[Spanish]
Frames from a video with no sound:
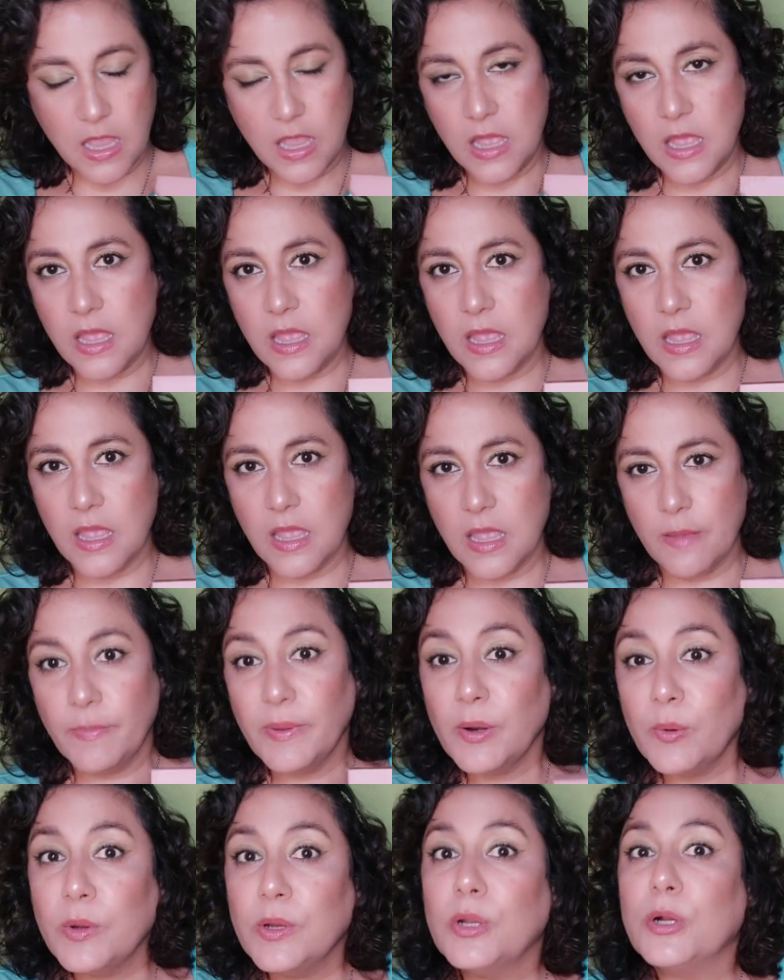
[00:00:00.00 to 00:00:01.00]
Eh,
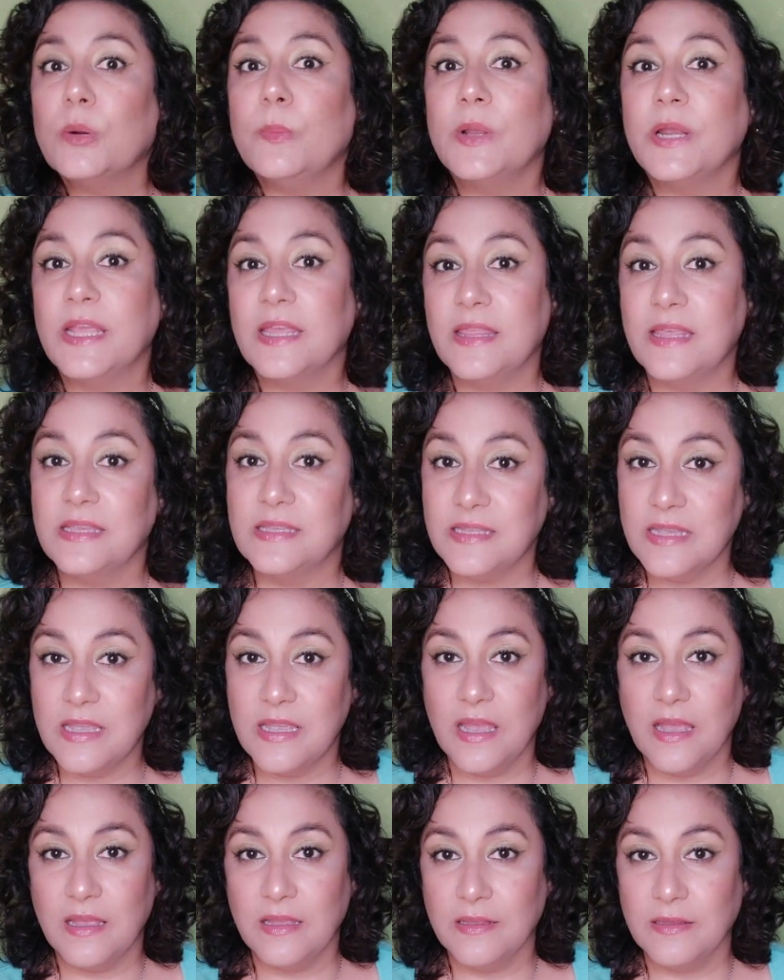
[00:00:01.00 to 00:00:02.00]
pero bueno, como les
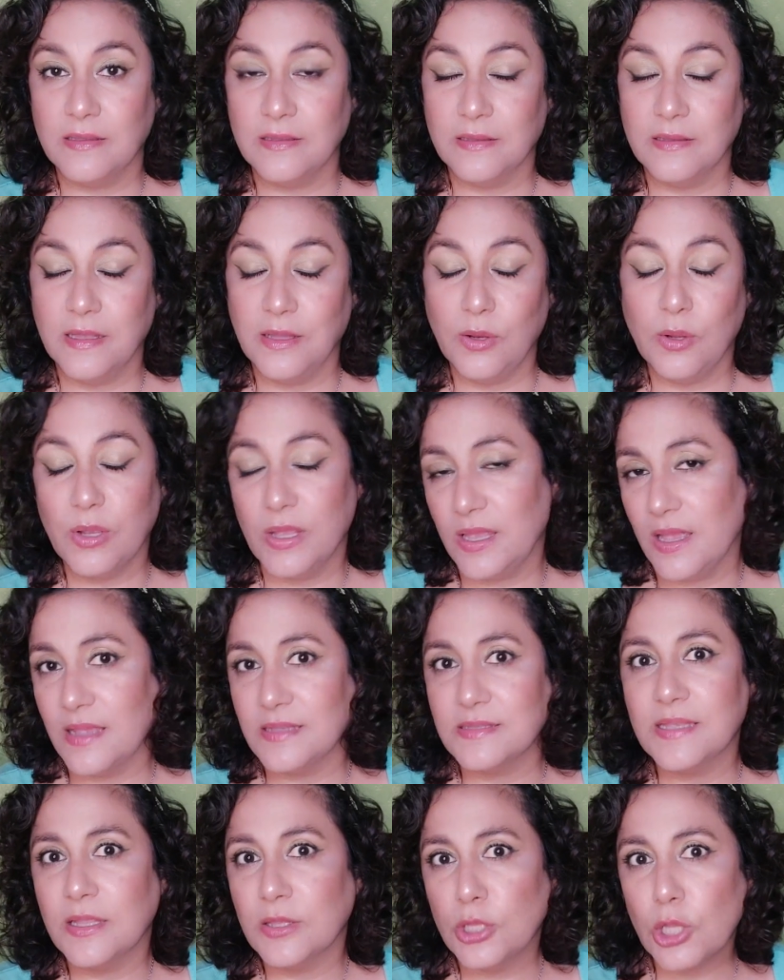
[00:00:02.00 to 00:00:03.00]
decía, creo que
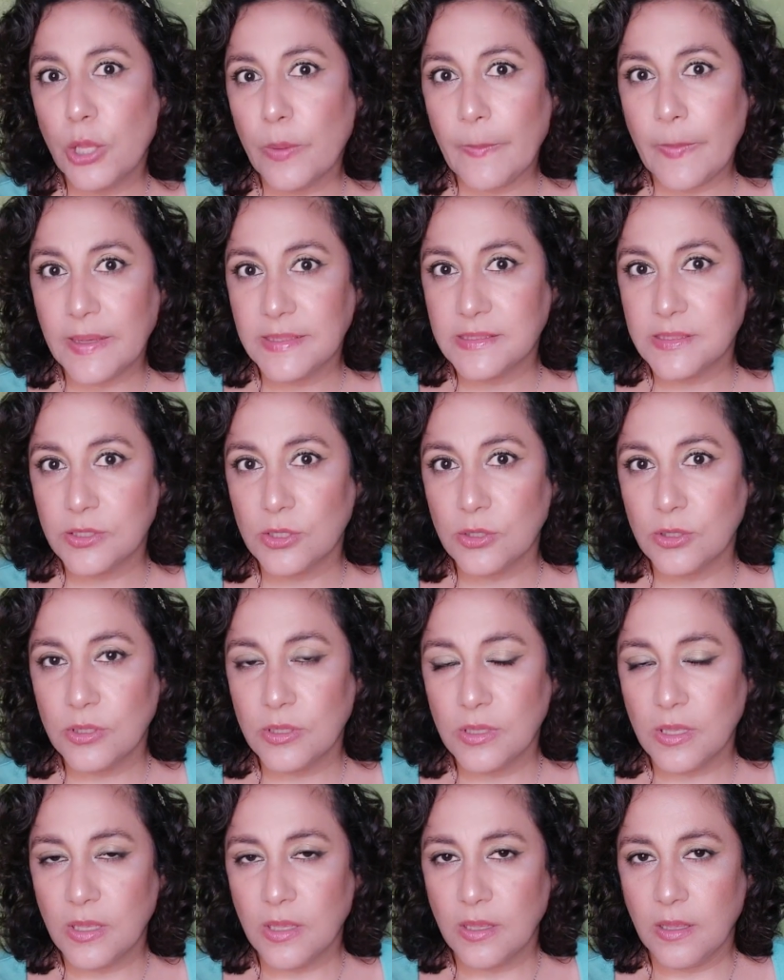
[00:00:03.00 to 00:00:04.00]
haciendo espacio
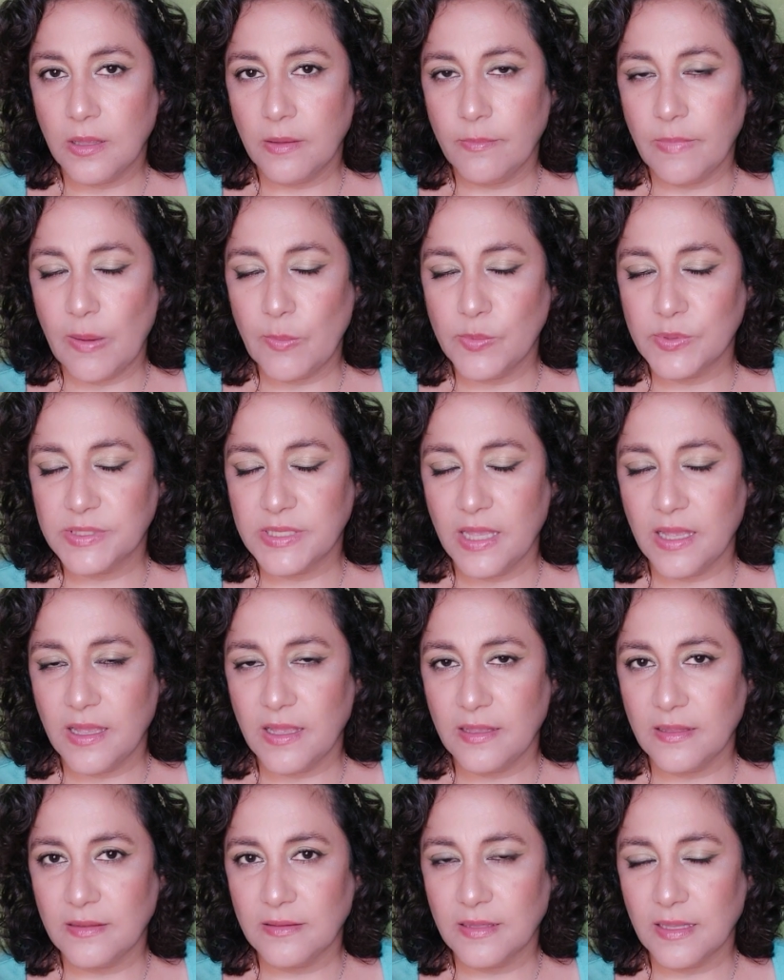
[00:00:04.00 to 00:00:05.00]
vamos
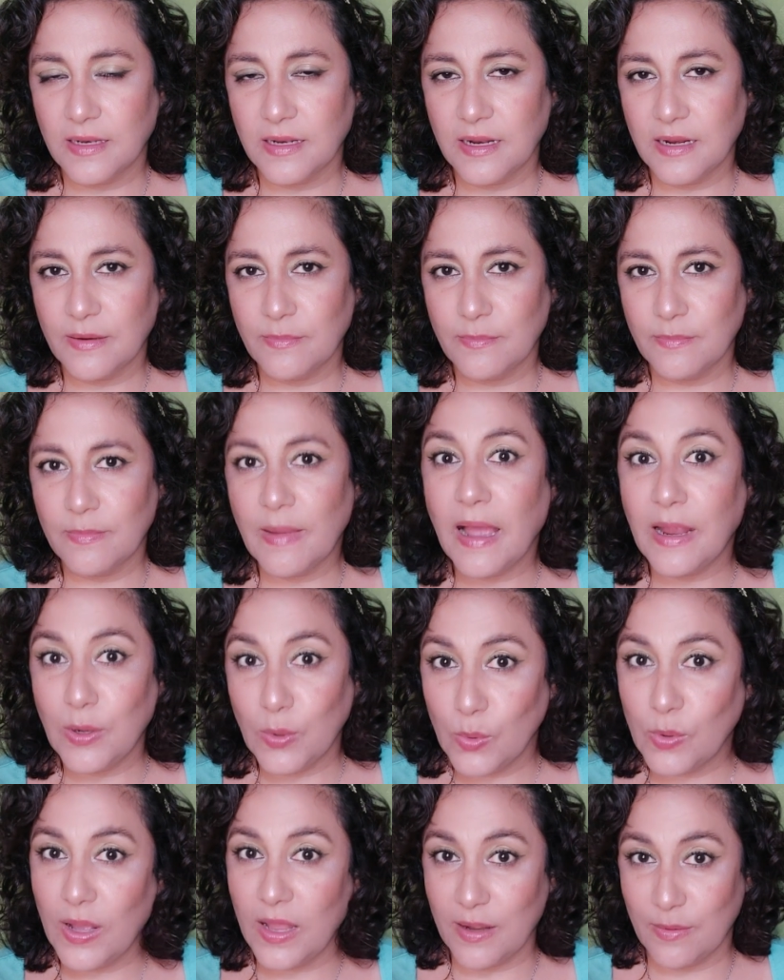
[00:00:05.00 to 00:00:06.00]
a tener más
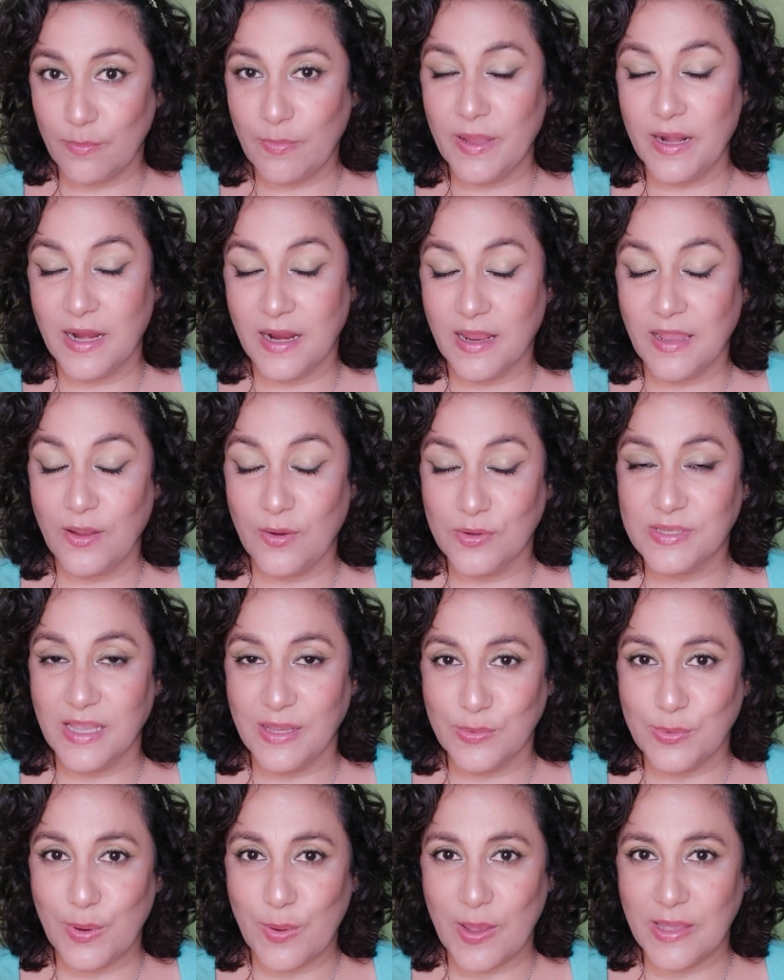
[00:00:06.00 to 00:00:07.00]
lugar para que
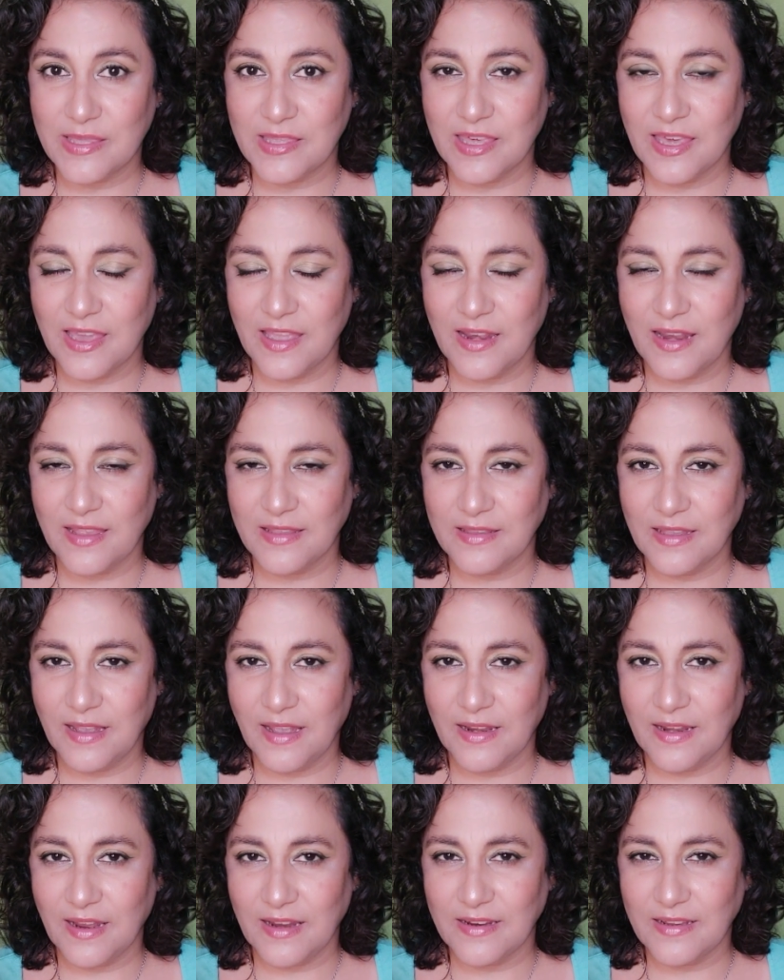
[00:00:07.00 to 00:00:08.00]
cosas nuevas lleguen a este
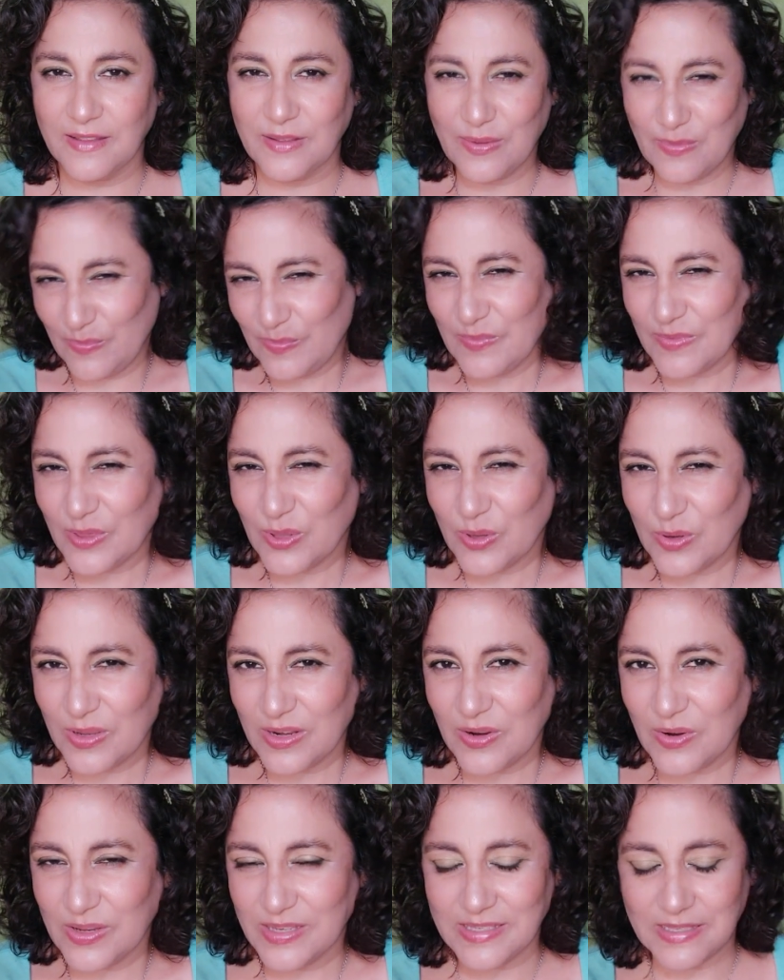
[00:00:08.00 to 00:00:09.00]
canal. Yo
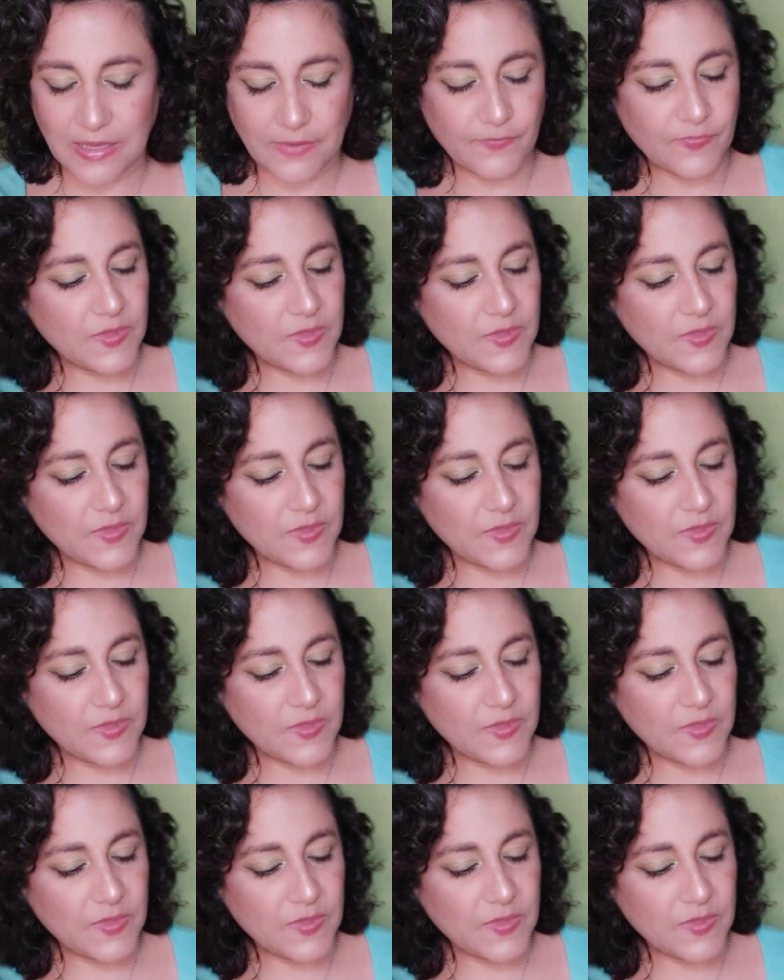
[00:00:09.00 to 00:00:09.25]
creo que sí.